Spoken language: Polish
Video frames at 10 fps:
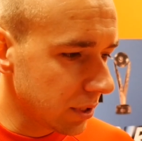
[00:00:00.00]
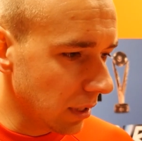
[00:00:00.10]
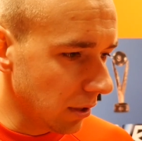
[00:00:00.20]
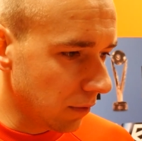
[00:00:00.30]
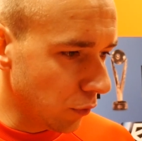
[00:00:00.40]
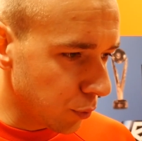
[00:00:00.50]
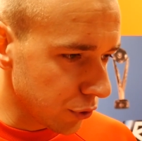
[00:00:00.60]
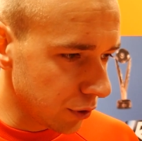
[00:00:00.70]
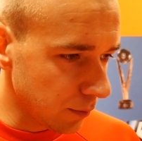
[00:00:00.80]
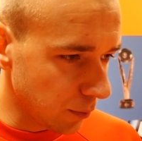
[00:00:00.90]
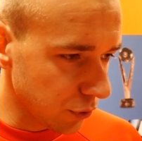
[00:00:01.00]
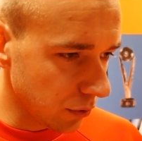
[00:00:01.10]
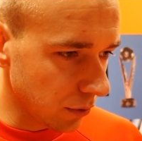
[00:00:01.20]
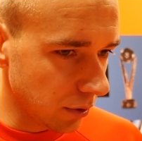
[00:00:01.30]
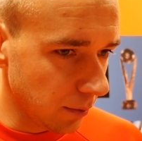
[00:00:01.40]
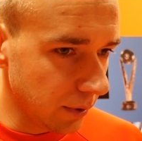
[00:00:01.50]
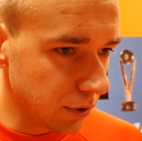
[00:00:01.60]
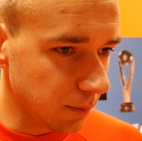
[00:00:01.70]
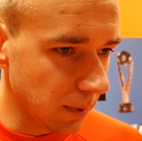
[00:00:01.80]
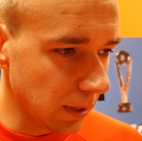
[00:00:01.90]
zareagował, poszliśmy do przodu,
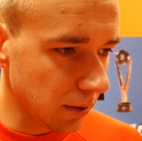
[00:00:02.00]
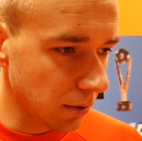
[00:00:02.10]
odrobiliśmy,